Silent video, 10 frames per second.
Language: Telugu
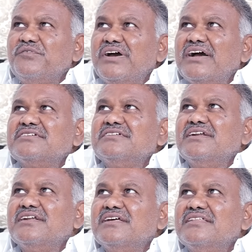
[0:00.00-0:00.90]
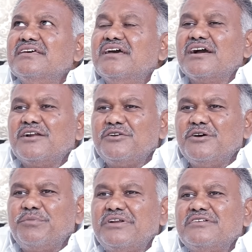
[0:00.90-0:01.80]
ఫ్యాక్షన్ అనేది అక్కడ
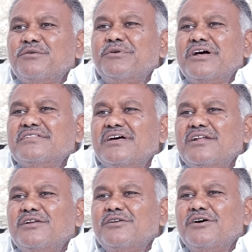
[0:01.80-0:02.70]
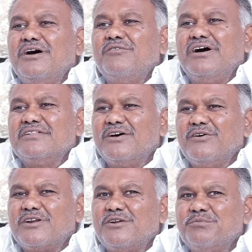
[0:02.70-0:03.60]
ఉండే పరిసర ప్రాంతాలలో ఆ
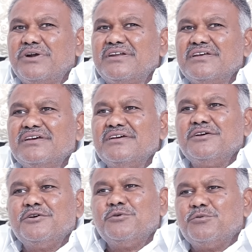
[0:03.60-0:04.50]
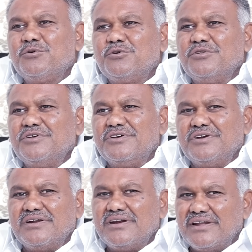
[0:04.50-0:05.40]
వాతావరణం బట్టి ఉంటుంది
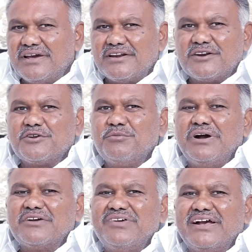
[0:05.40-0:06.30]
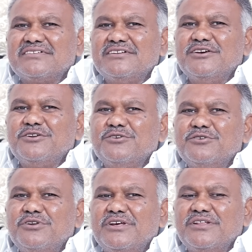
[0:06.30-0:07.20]
డైరెక్ట్గా మాకు ఫ్యాక్షన్ ఏ
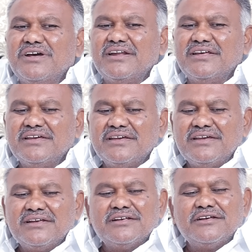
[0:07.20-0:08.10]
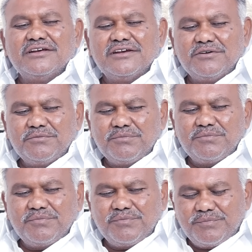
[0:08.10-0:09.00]
రోజు లేదు కానీ ఈ
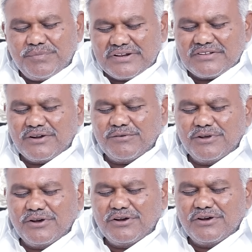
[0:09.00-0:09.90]
పరిసరంలో